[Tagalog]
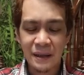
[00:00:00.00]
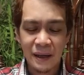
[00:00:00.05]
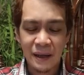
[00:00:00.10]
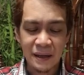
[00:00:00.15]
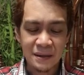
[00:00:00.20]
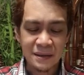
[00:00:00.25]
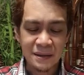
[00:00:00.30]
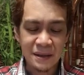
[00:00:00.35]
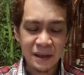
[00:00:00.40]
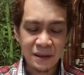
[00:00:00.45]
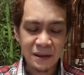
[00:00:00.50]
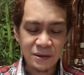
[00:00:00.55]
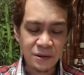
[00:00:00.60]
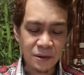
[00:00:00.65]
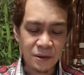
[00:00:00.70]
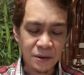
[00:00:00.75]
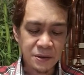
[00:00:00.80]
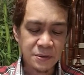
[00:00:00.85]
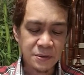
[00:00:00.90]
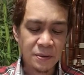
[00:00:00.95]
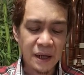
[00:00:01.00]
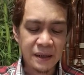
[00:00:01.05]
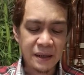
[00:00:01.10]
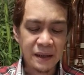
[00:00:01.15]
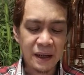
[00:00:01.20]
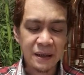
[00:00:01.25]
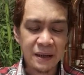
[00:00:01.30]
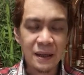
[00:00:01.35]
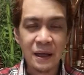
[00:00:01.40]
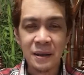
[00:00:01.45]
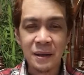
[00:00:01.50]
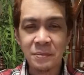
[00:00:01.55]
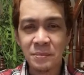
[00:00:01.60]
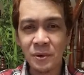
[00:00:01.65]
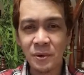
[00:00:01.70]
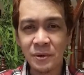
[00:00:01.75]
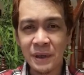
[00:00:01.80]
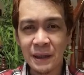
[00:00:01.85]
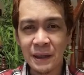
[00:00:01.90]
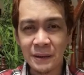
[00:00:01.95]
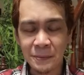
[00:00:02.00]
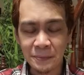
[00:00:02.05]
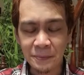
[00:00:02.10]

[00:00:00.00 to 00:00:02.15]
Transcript: At si Joshua, laki-laki po ng,